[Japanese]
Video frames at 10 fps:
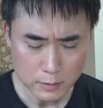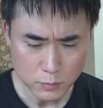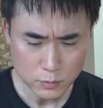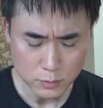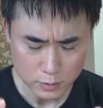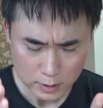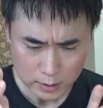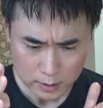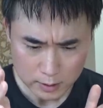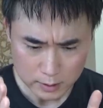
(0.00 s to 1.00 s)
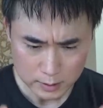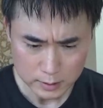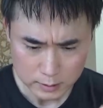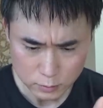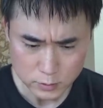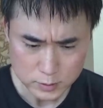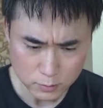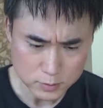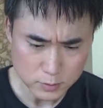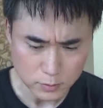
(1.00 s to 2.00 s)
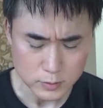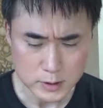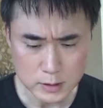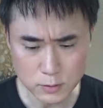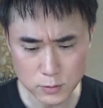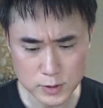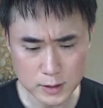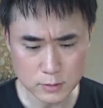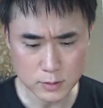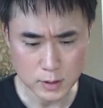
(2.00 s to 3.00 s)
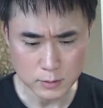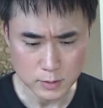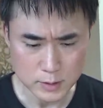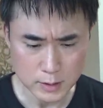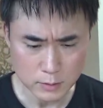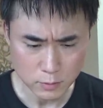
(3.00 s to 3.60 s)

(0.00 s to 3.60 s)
もう、えー、コツコツと実行していくっていうですね